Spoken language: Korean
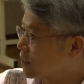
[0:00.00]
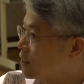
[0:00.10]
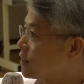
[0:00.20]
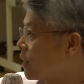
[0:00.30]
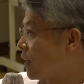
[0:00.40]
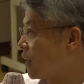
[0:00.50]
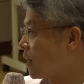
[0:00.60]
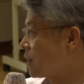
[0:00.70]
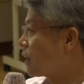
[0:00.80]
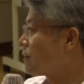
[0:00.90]

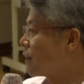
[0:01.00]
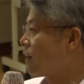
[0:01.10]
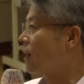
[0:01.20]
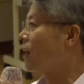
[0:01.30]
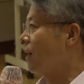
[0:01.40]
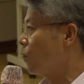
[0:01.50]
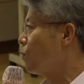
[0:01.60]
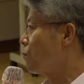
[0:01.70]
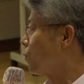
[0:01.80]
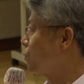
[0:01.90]
지체
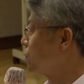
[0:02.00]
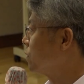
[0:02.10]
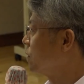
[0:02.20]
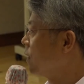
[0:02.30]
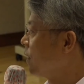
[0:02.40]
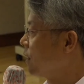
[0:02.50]
상태다라고 표현을